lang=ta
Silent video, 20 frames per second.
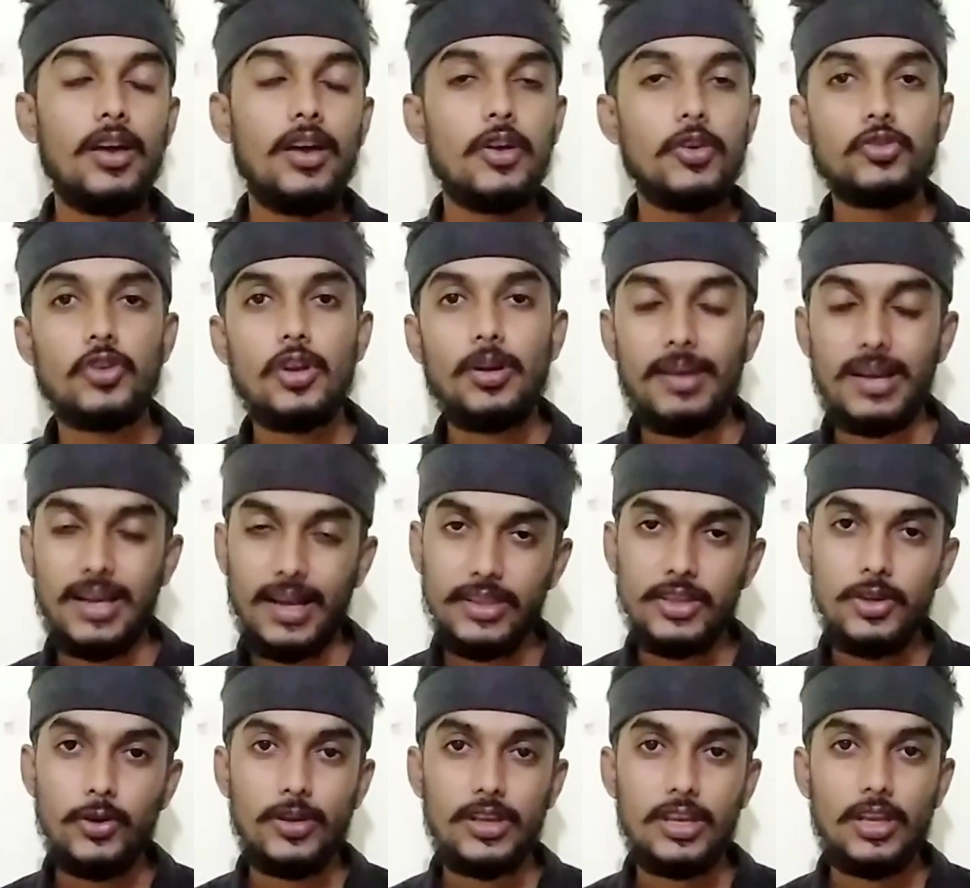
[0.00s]
ஸோ நம்ம
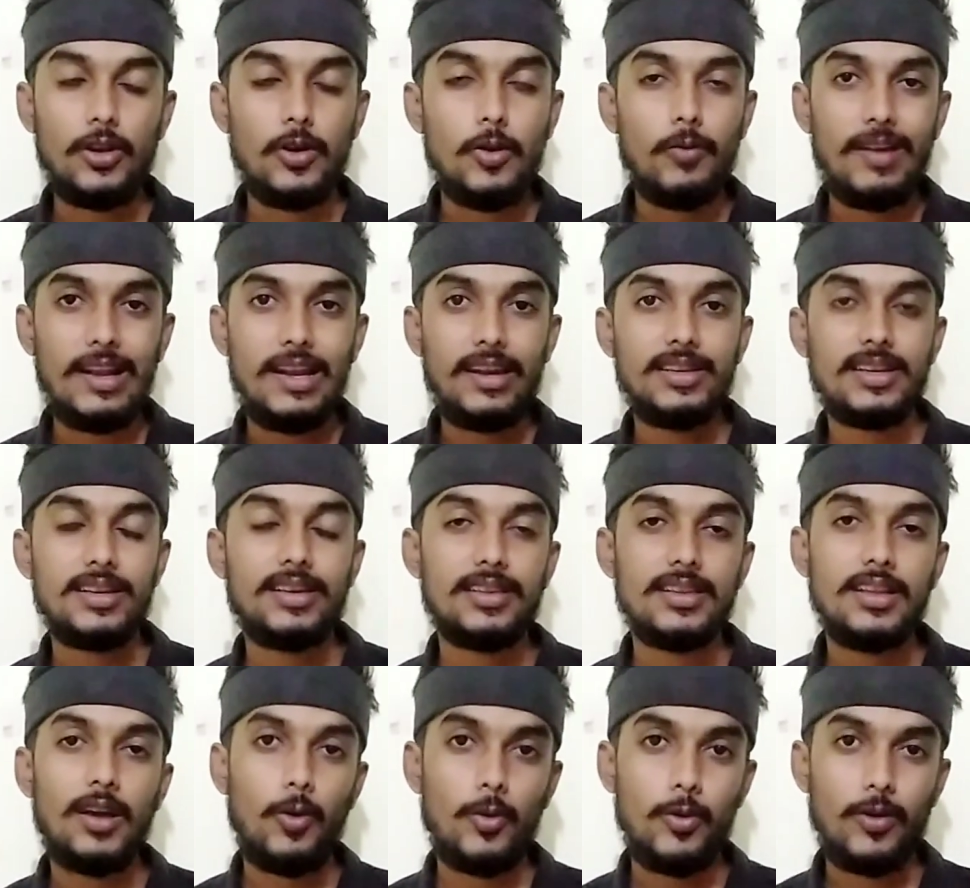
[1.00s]
கதையோட ஹீரோ வில்லன் இருந்து
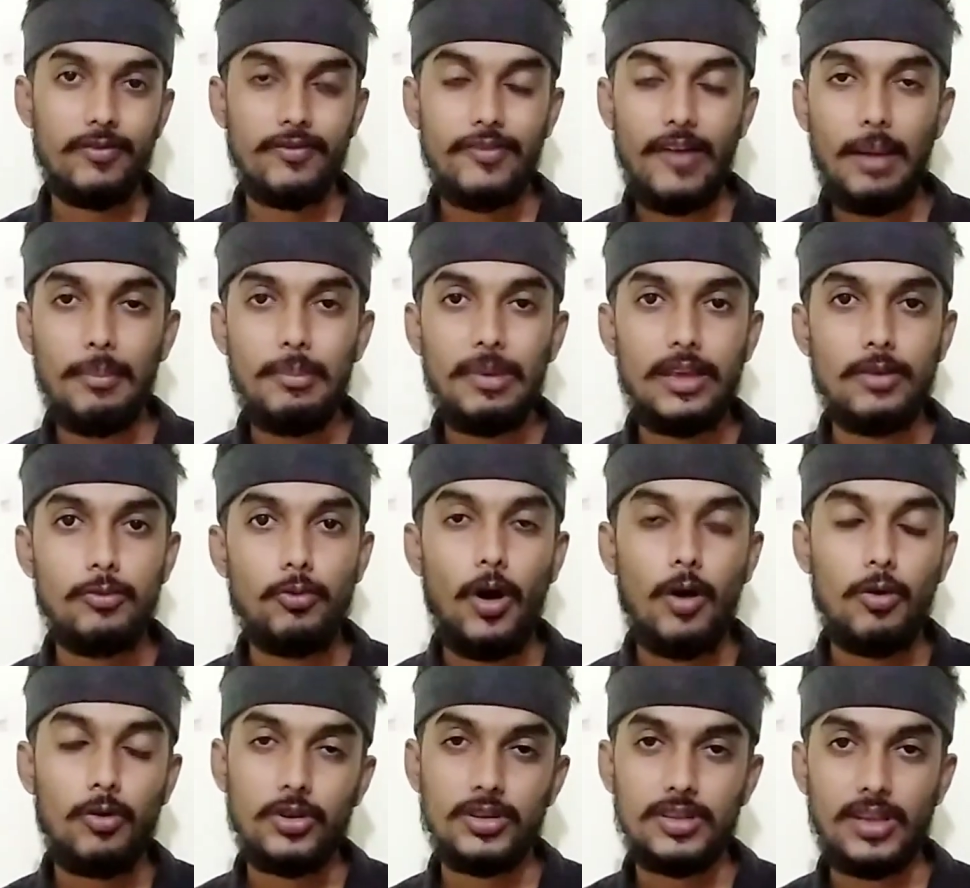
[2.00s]
அவரோட ஃபேமிலியும்
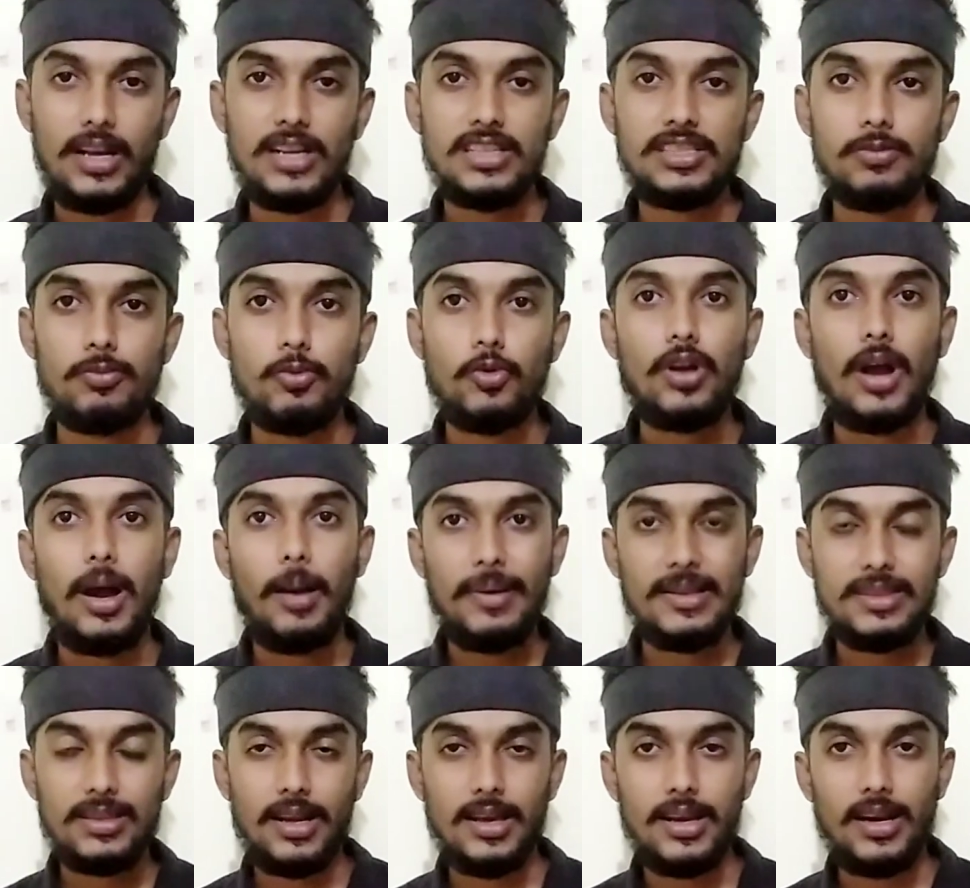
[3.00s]
அவரோட தங்கச்சியும்
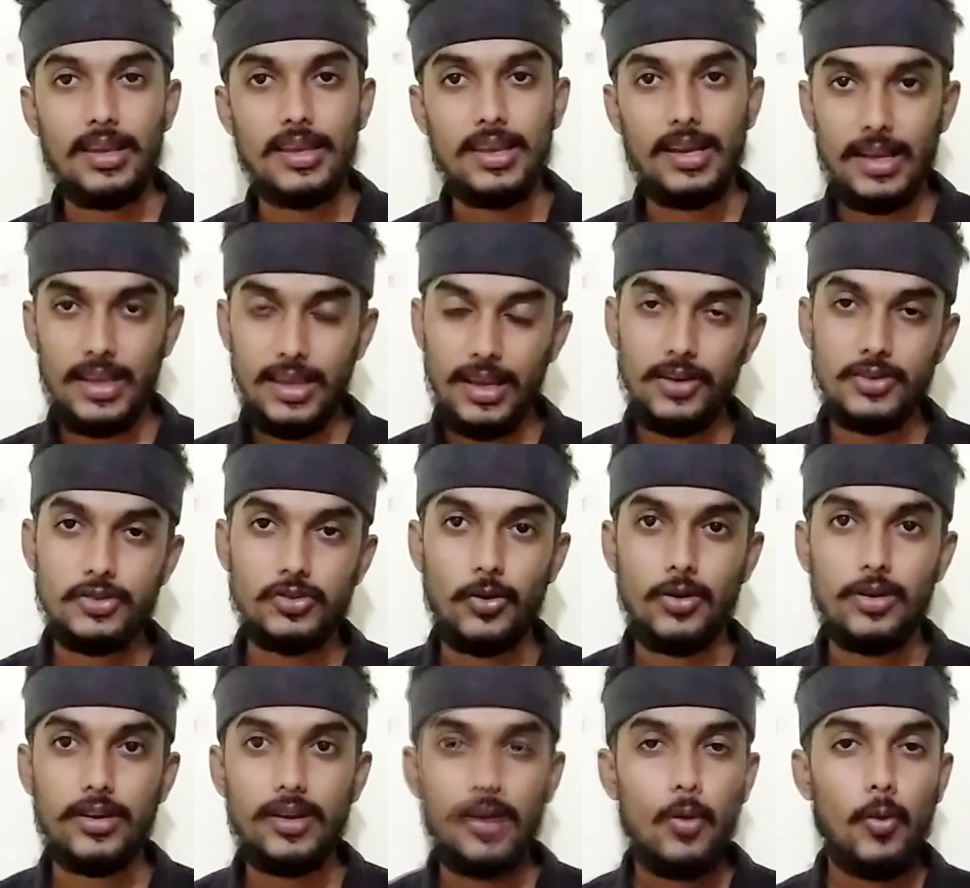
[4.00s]
காப்பாத்தினாரா இல்லையான்னு
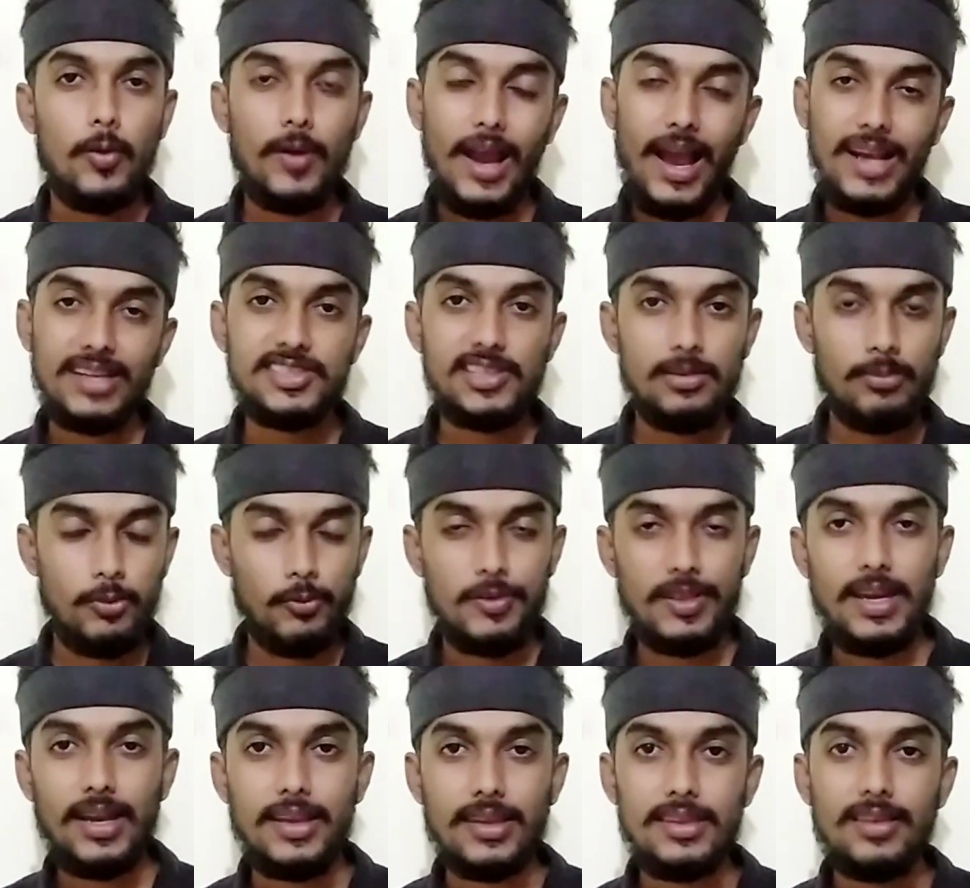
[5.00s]
சொல்கிற ஒரு ஆக்ஷன் மூவி
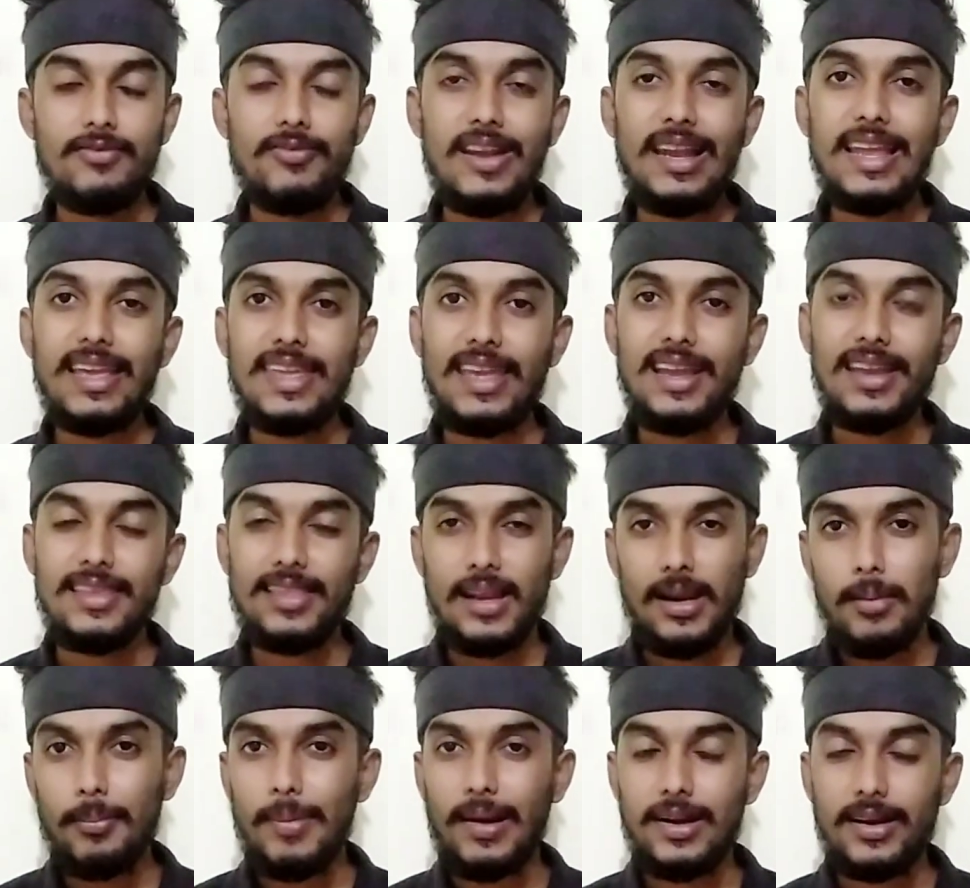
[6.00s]
தான் இது வில்லை ஏன் இதெல்லாம்
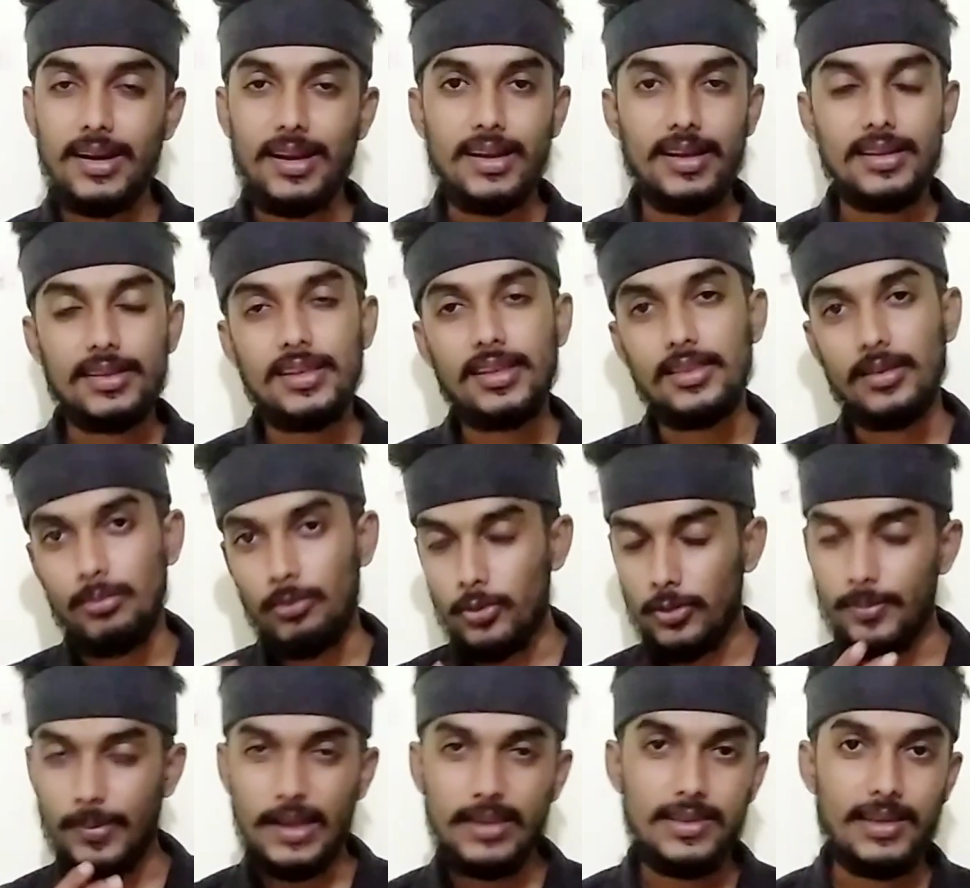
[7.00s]
பண்ணுறாங்கிறத இந்த மூவி
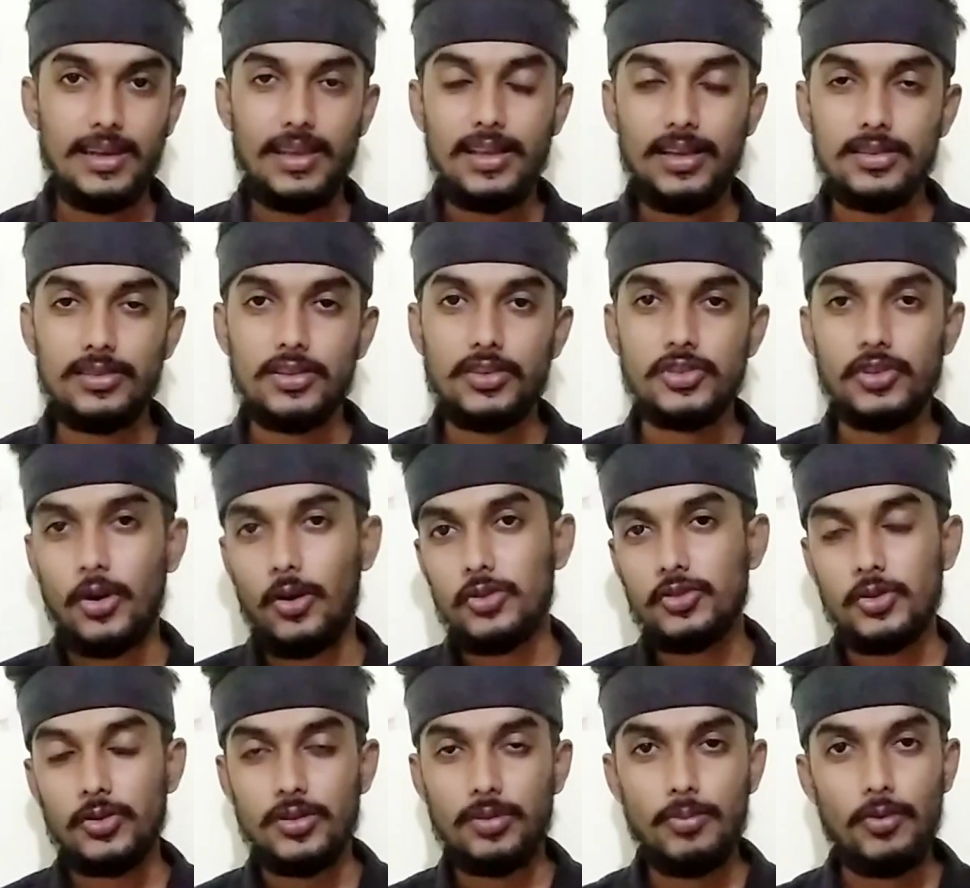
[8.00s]
பார்த்து நீங்கள் தெரிஞ்சுக்கோங்க ஸோ
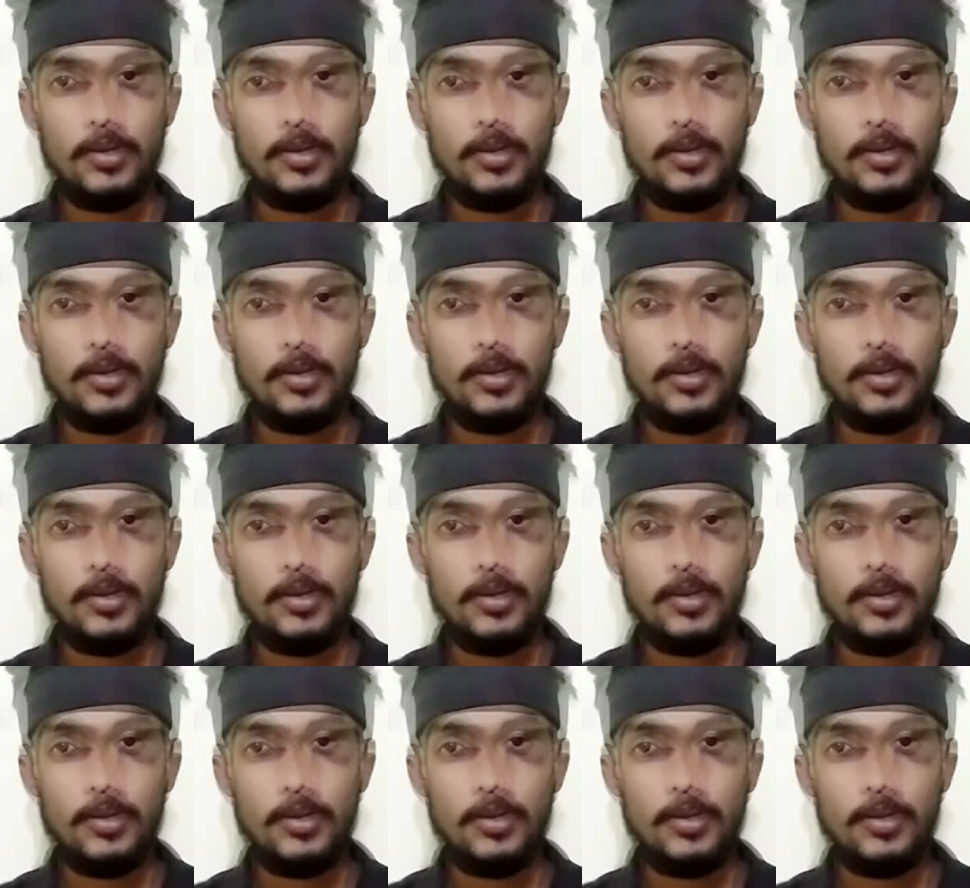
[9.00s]
இந்த